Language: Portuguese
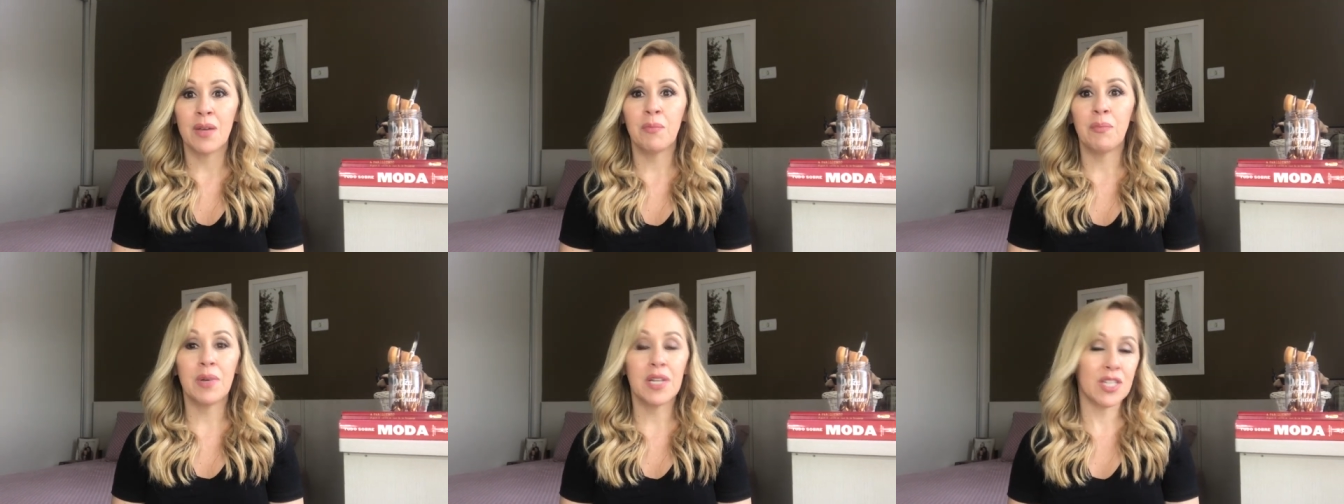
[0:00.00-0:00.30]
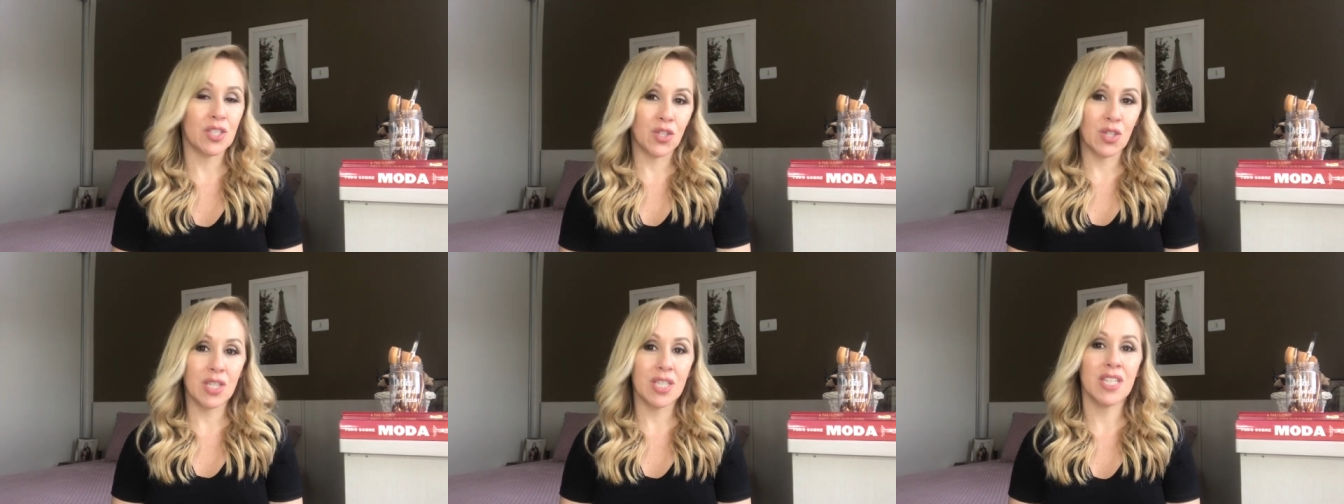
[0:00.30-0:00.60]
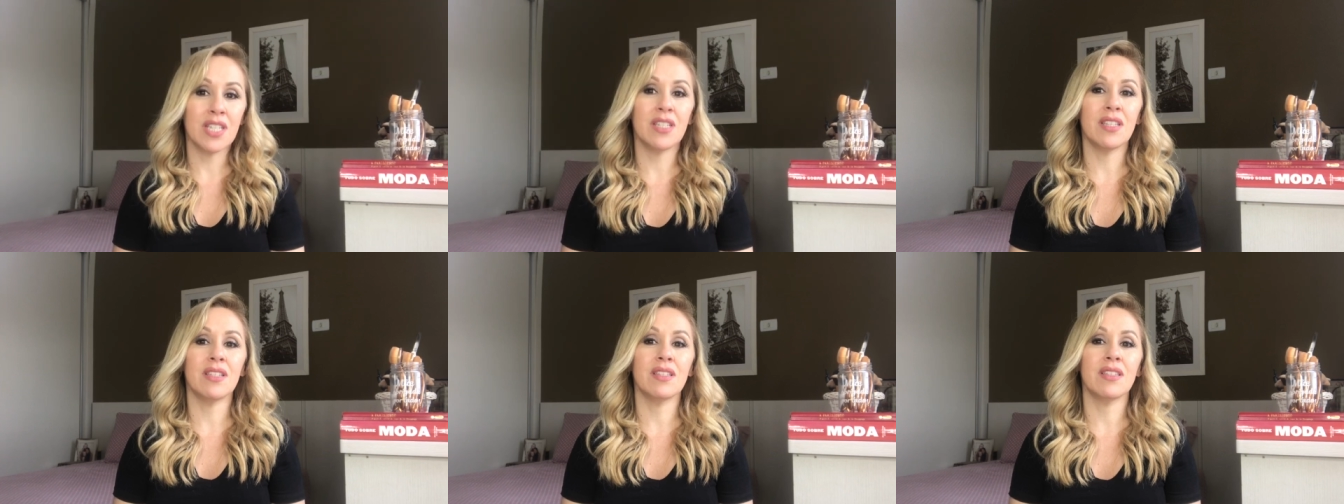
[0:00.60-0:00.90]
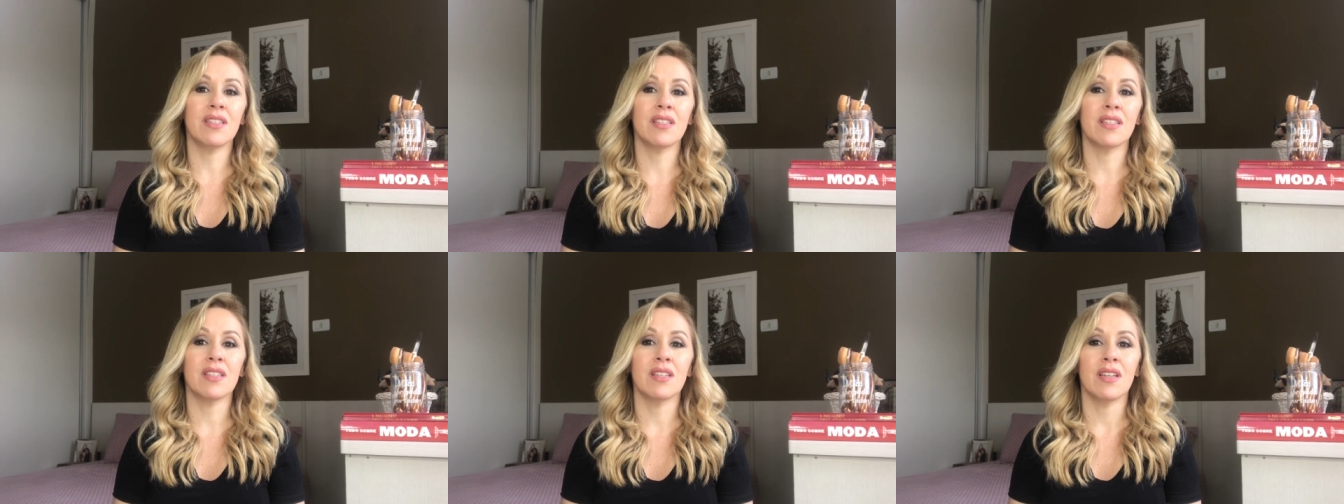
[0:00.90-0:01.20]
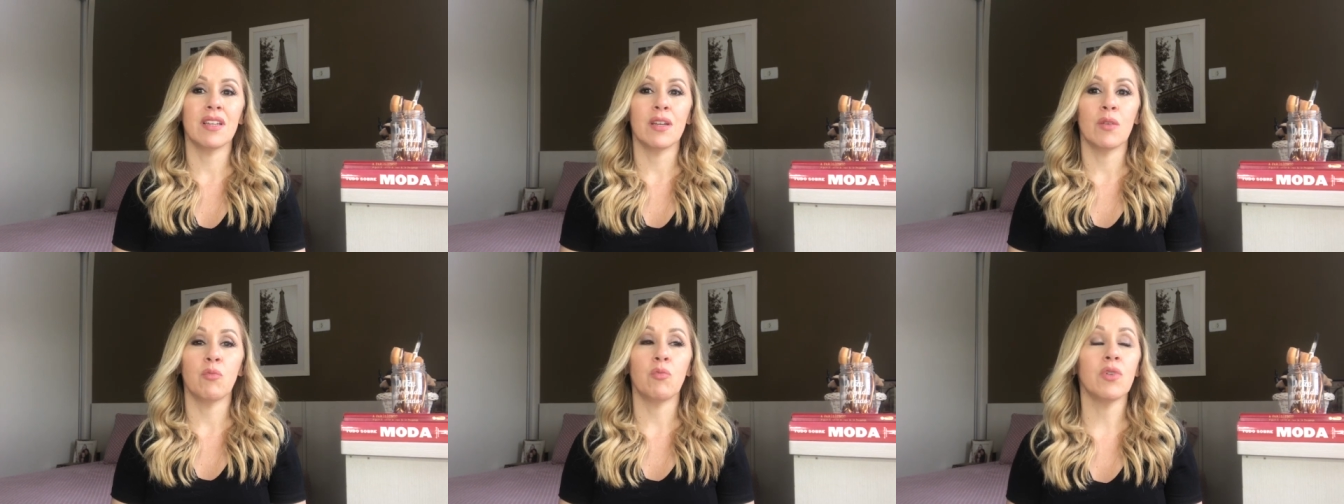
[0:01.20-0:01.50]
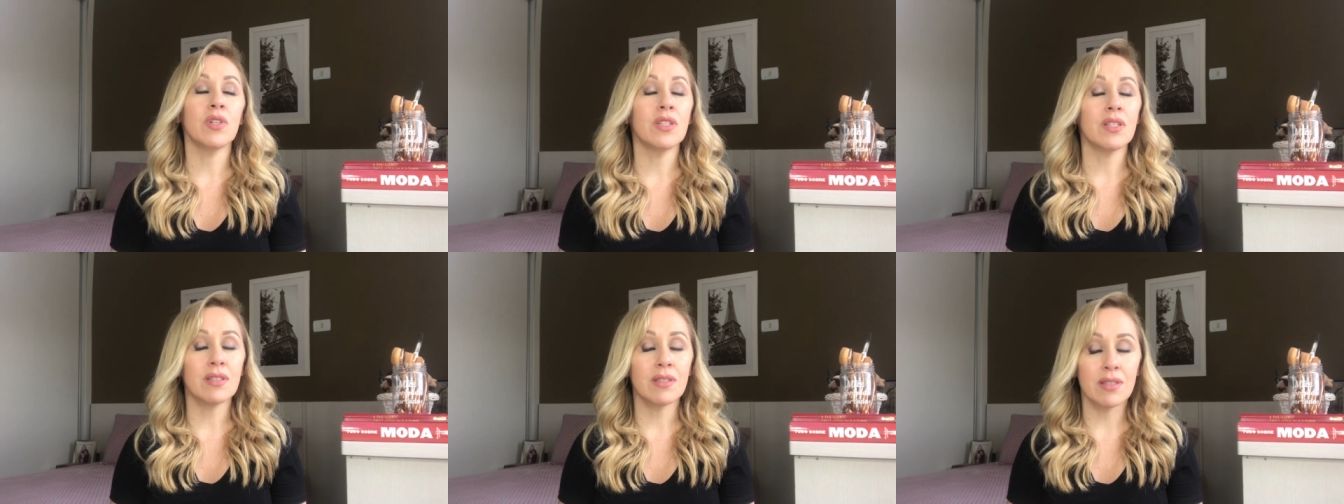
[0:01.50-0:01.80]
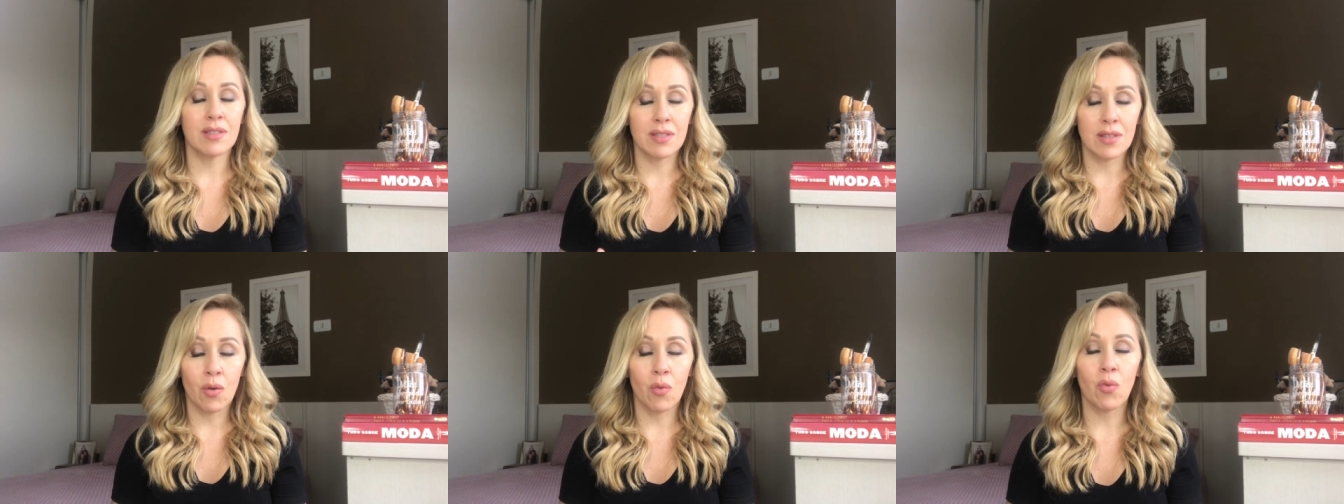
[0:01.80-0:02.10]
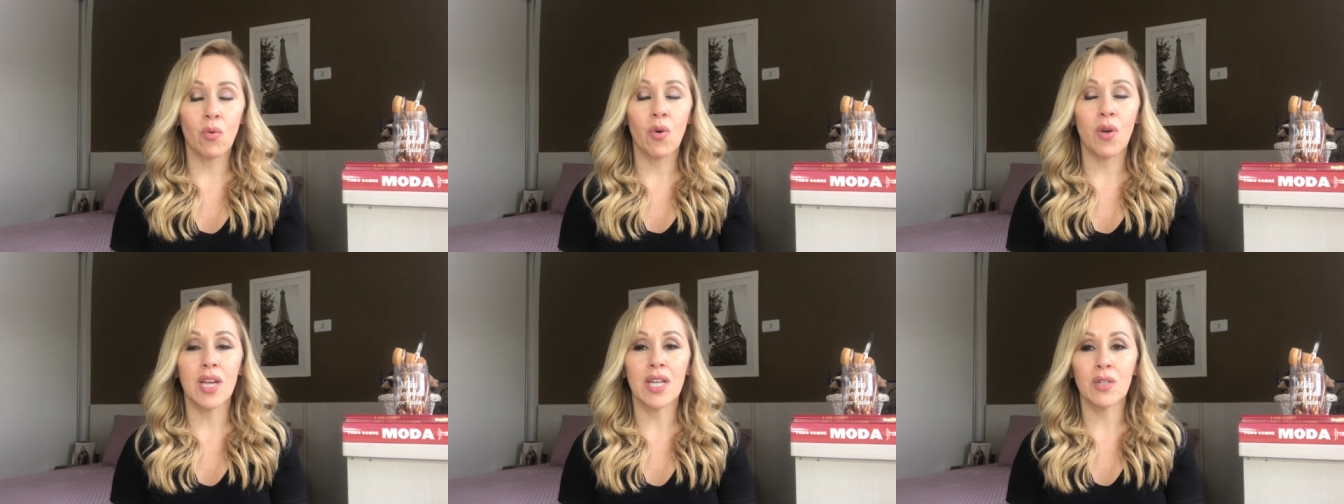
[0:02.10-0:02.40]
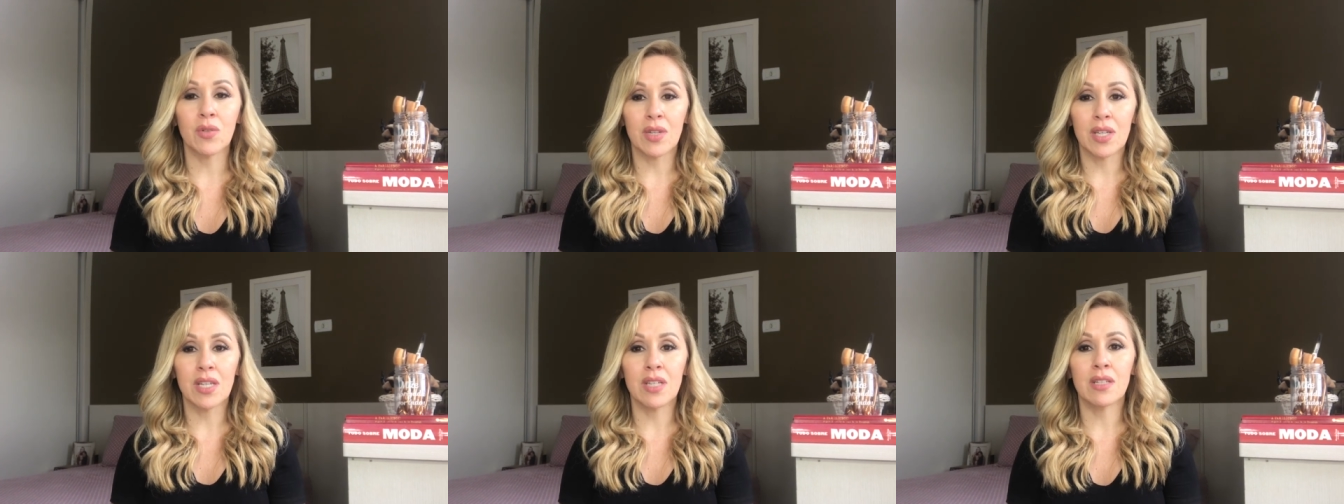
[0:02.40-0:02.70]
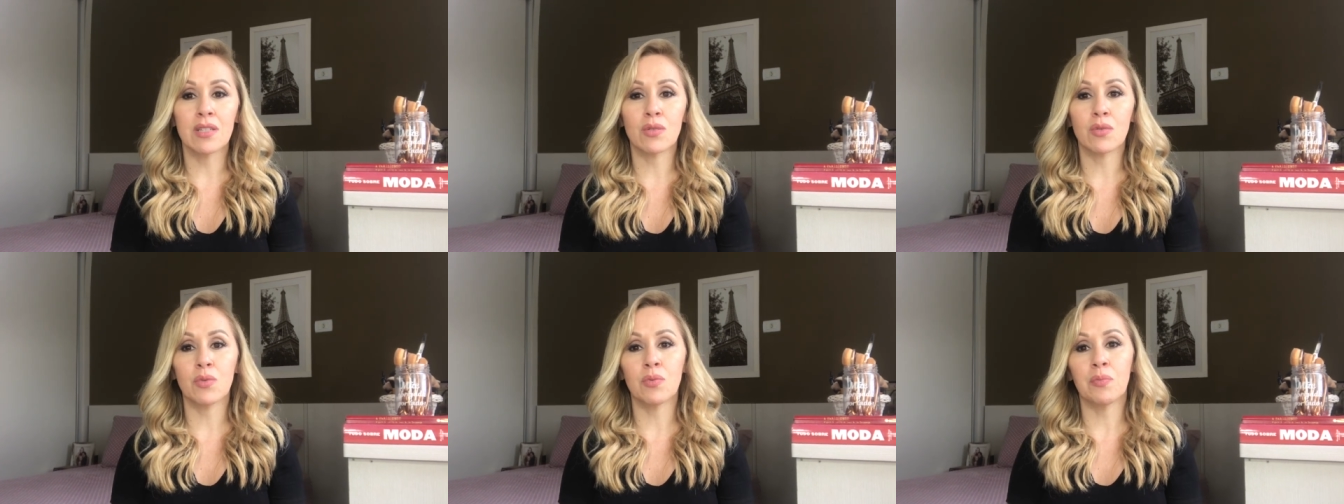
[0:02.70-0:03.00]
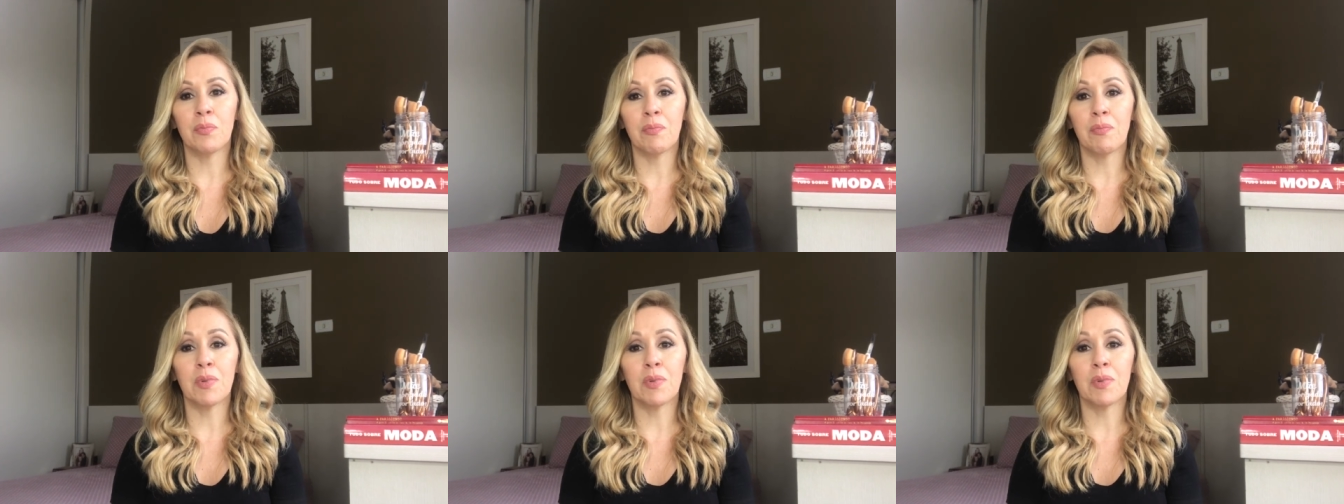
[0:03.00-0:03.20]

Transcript: perdidas, muitas estão correndo risco,